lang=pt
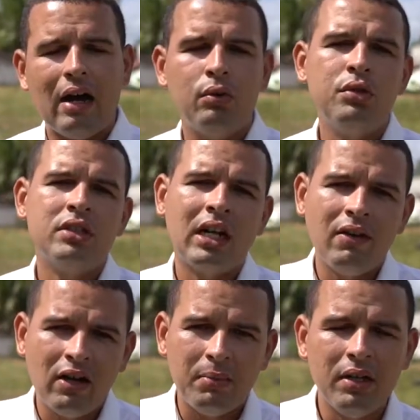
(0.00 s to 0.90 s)
o
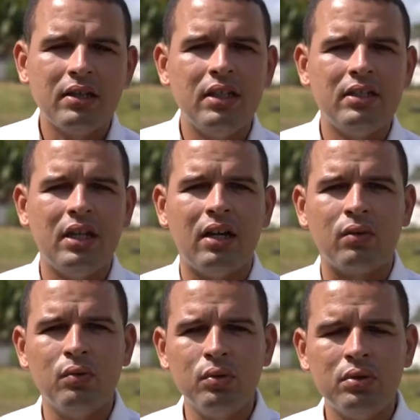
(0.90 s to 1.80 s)
destravamento desse
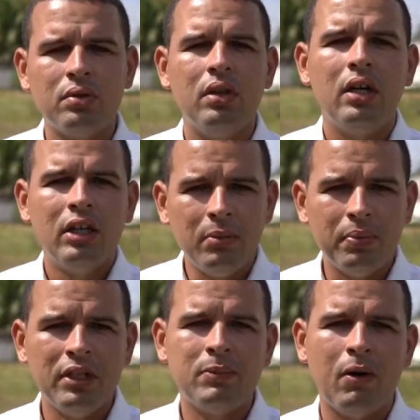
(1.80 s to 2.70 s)
recurso e,
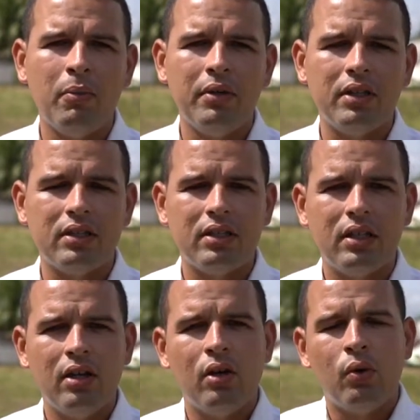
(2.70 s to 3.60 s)
principalmente,
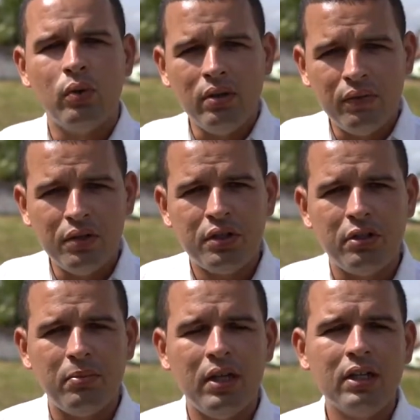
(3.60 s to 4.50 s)
o
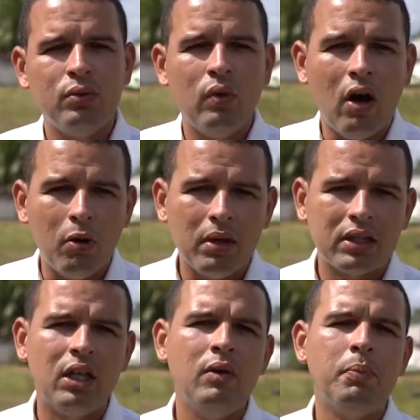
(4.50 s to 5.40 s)
investimento numa obra
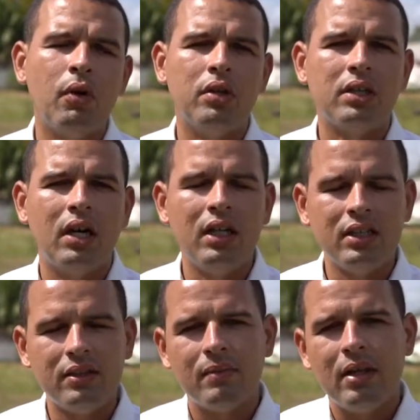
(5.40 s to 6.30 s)
tão importante
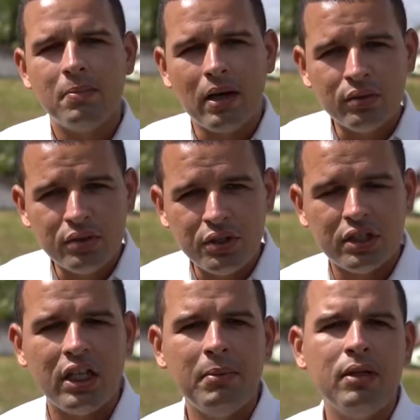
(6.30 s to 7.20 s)
para o
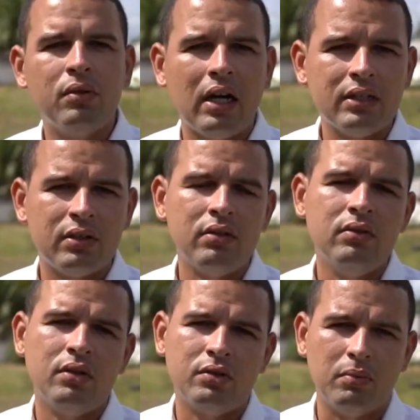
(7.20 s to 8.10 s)
sistema educacional do
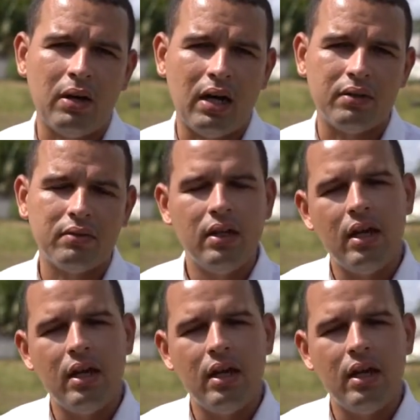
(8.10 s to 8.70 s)
nosso bairro.